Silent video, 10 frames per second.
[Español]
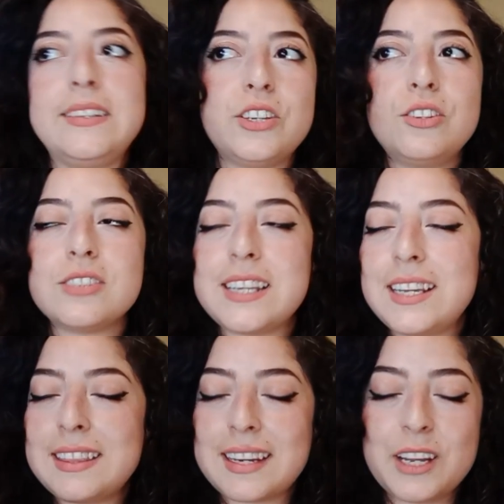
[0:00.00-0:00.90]
Yo no sé
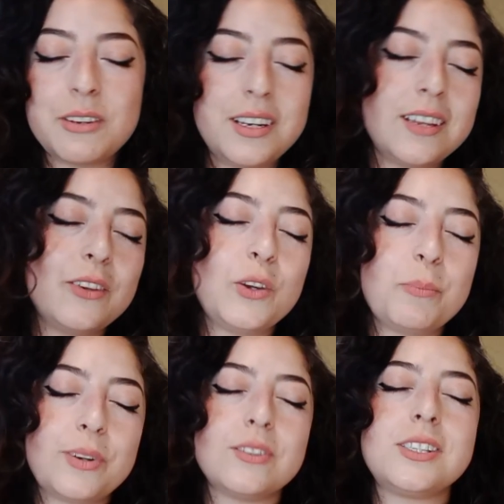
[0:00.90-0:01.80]
qué traigo el día de
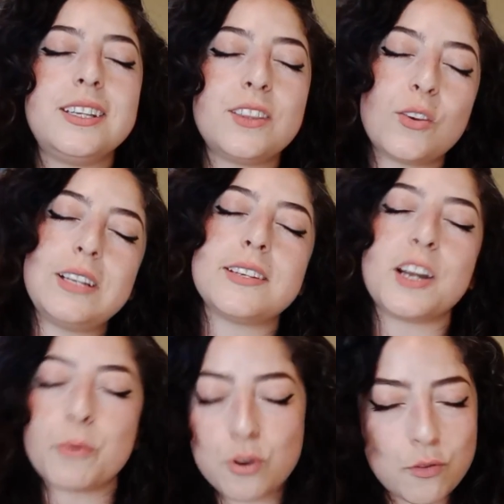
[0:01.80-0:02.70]
hoy, pero siento el
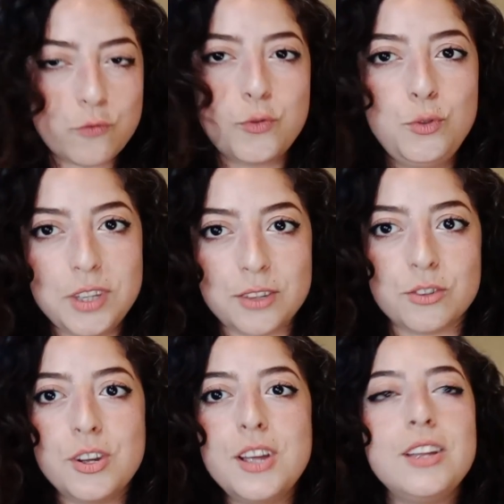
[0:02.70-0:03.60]
cerebro
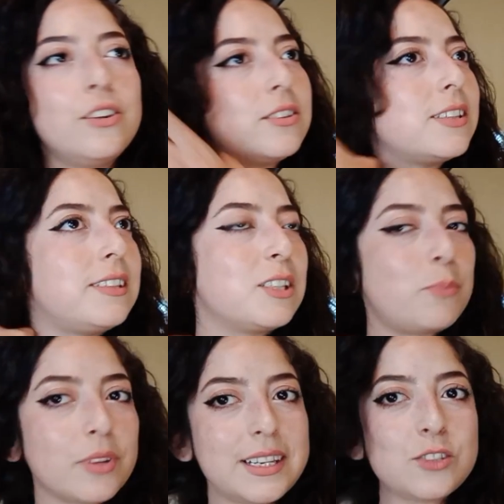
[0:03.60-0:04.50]
fundido. No sé si es
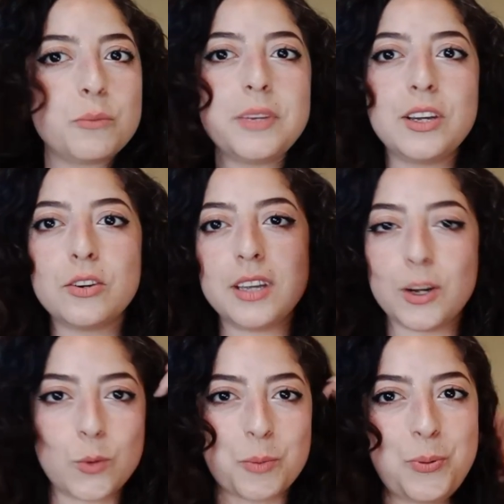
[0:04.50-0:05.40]
porque es domingo y
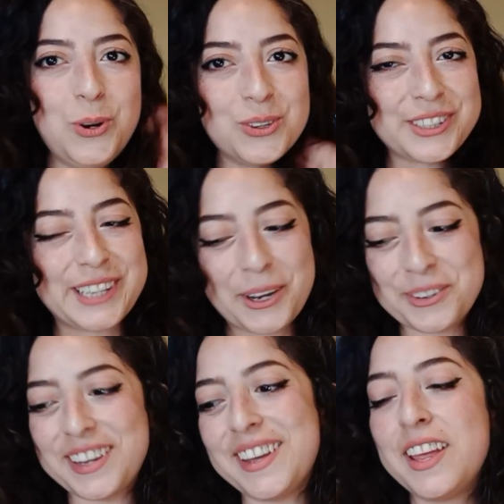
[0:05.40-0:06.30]
el cuerpo lo
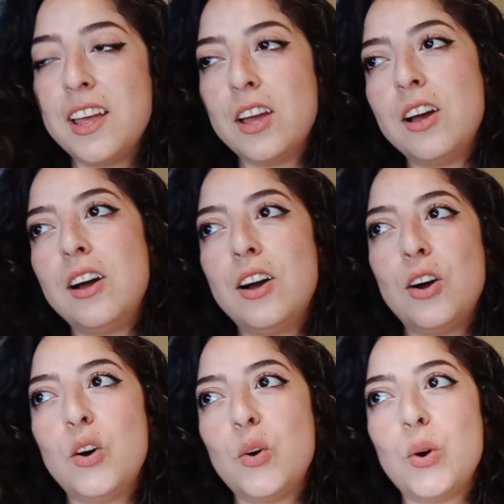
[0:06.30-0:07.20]
sabe.
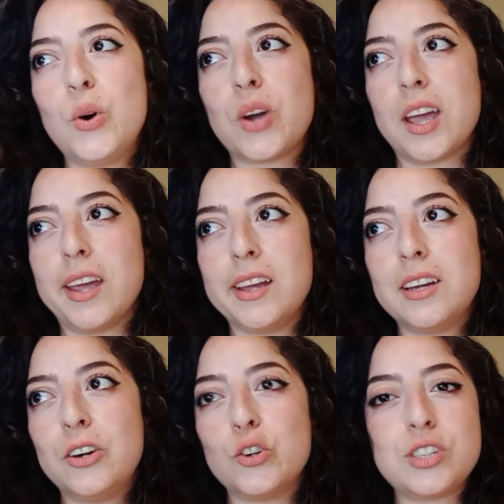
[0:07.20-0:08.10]
o qué.
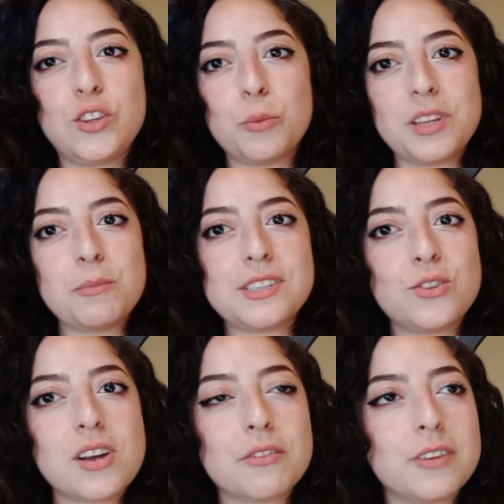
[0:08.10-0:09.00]
o si tomé
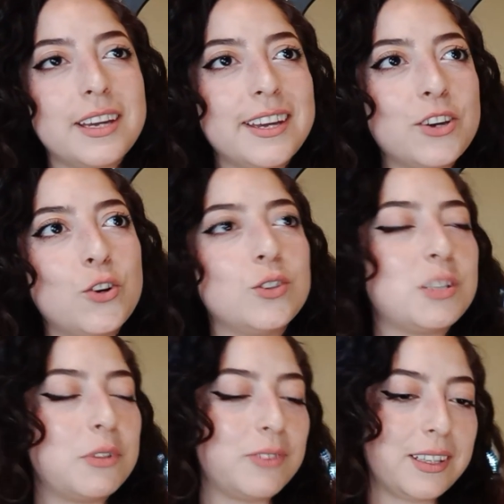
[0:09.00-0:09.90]
demasiado café, o
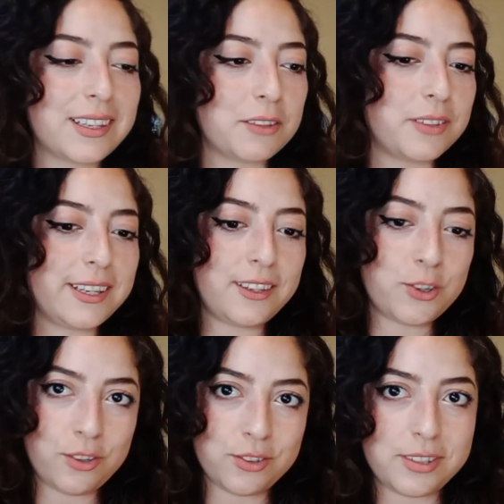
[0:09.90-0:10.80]
si me falta café,
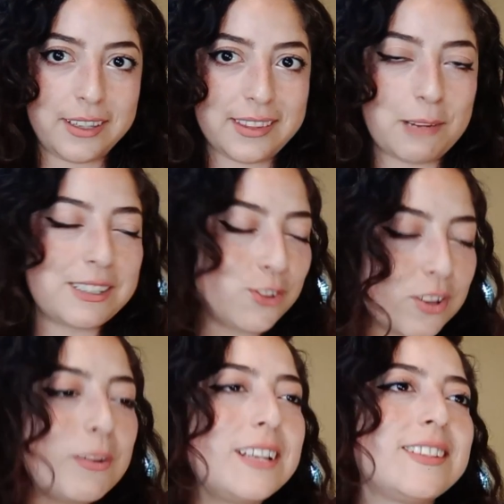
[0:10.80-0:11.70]
no lo sé. Tal vez no
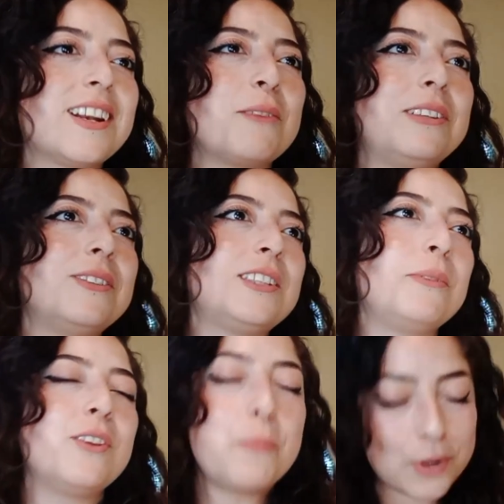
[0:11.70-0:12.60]
debería estar grabando este
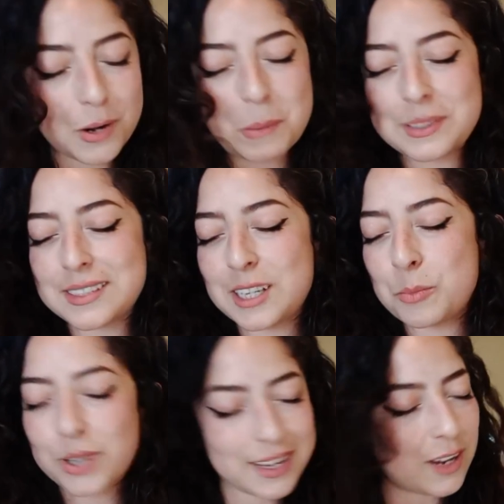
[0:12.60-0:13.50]
video, pero lo vamos a hacer
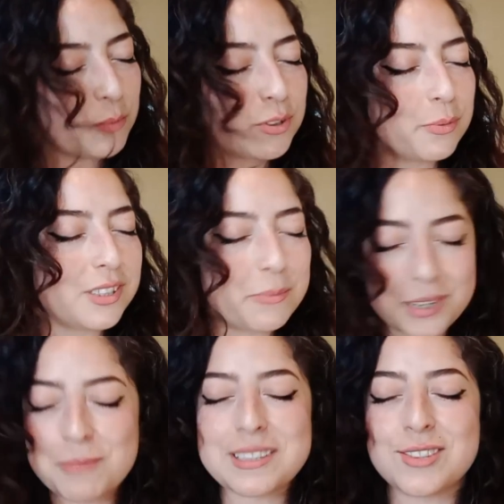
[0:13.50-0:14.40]
porque ya lo pospuse
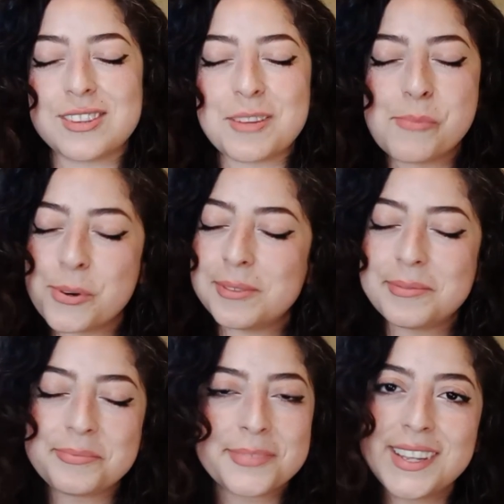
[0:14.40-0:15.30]
por demasiado tiempo.
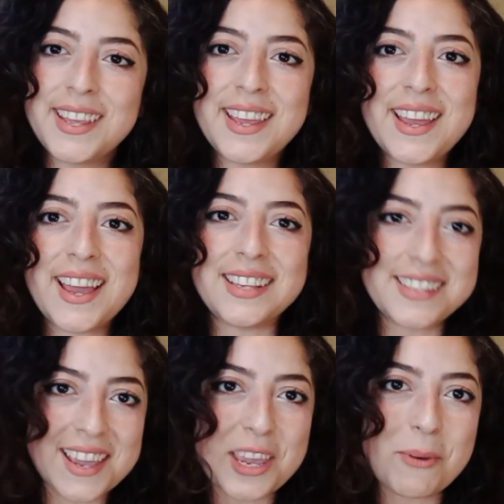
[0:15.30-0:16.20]

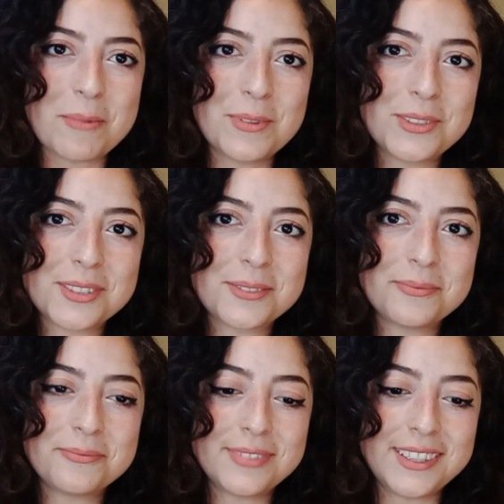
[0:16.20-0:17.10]
Así que aquí vamos
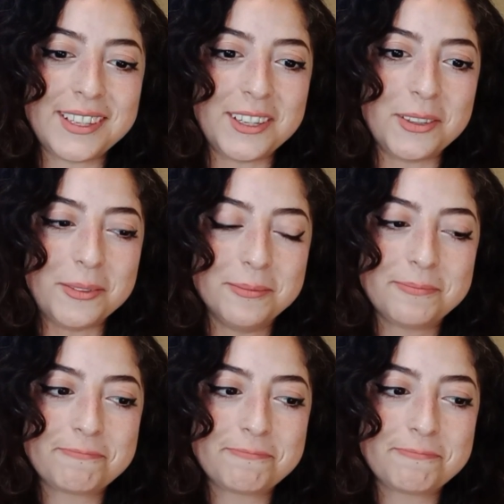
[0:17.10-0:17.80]
y...